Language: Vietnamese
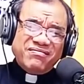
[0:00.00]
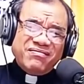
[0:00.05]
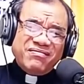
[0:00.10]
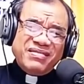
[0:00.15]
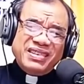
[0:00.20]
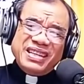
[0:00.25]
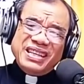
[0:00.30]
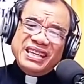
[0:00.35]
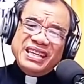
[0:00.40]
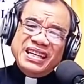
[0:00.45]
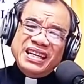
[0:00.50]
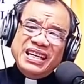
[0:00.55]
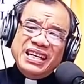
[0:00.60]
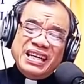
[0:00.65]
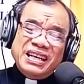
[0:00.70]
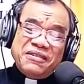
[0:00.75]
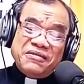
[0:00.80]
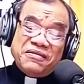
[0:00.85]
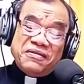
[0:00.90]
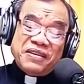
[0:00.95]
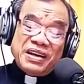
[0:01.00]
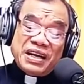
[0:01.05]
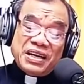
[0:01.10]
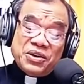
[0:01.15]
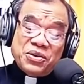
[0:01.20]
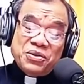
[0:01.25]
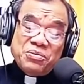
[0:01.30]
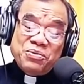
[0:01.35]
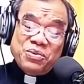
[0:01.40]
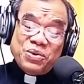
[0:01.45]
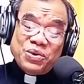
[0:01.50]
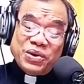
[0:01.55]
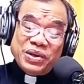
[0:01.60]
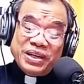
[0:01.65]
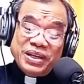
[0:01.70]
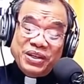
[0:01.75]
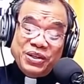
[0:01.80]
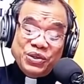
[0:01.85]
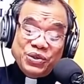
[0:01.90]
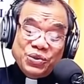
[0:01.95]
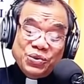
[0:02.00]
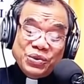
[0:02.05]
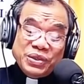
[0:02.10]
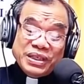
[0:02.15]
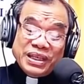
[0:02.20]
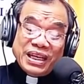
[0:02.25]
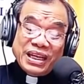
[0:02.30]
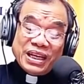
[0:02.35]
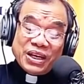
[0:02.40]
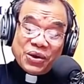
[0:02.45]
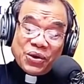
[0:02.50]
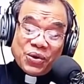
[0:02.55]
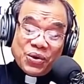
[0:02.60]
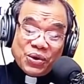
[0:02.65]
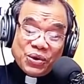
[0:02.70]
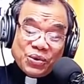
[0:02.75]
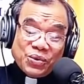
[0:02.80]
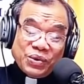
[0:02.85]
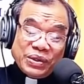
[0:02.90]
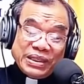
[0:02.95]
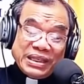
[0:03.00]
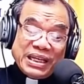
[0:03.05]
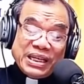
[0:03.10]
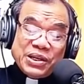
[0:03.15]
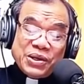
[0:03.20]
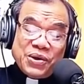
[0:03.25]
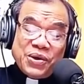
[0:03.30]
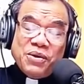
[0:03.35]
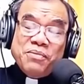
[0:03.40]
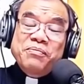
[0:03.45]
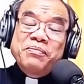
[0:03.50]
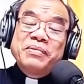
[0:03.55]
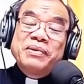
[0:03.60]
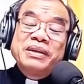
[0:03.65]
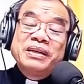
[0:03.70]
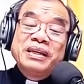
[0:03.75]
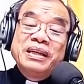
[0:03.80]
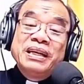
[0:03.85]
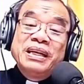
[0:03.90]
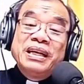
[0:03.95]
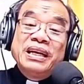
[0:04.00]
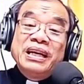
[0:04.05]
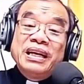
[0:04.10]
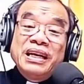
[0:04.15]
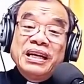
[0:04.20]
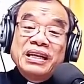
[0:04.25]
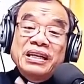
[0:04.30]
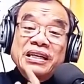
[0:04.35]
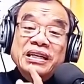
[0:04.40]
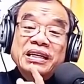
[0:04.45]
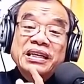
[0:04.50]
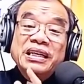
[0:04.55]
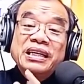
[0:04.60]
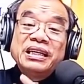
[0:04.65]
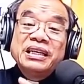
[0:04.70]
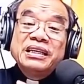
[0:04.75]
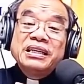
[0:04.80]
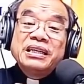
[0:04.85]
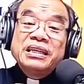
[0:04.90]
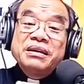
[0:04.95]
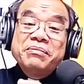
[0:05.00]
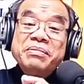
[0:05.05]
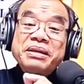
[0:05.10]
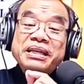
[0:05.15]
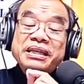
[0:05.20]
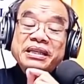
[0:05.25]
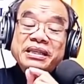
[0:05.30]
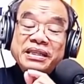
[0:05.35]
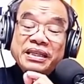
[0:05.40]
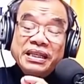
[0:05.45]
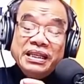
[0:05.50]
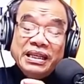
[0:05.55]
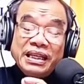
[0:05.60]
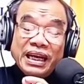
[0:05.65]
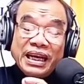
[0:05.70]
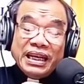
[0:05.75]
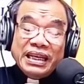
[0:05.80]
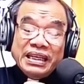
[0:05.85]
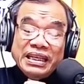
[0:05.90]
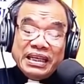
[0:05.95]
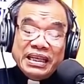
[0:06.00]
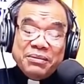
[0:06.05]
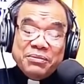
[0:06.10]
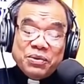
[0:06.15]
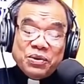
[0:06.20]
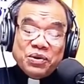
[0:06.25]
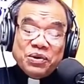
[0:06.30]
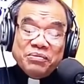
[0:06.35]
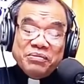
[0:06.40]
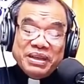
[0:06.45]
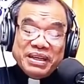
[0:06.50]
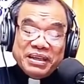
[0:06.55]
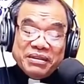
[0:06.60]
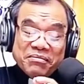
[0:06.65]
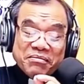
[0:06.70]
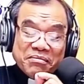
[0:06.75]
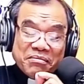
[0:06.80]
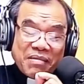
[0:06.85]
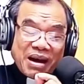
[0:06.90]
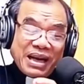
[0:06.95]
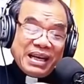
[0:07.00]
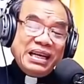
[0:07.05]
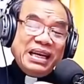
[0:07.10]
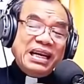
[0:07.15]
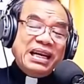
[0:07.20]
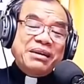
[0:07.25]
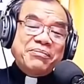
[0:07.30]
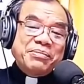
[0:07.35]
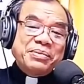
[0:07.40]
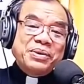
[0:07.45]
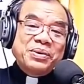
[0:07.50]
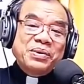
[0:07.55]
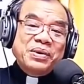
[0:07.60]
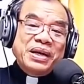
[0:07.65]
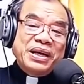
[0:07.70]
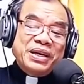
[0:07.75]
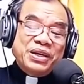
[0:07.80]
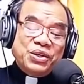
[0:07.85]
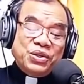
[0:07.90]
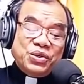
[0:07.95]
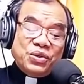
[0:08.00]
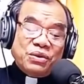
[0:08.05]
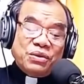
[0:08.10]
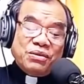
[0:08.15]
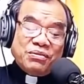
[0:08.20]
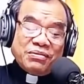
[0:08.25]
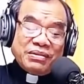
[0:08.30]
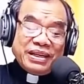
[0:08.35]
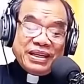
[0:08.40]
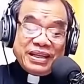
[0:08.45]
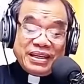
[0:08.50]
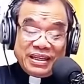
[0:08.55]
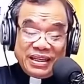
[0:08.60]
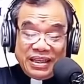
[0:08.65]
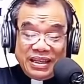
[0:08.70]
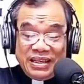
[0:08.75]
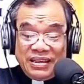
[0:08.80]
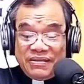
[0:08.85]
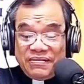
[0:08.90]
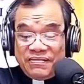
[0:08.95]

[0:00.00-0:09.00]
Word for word: Dĩ nhiên là Pharaoh muốn nói đến Giuse là con của Jacob là người đã bị chính anh em của mình bán làm nô lệ do lòng ghen tị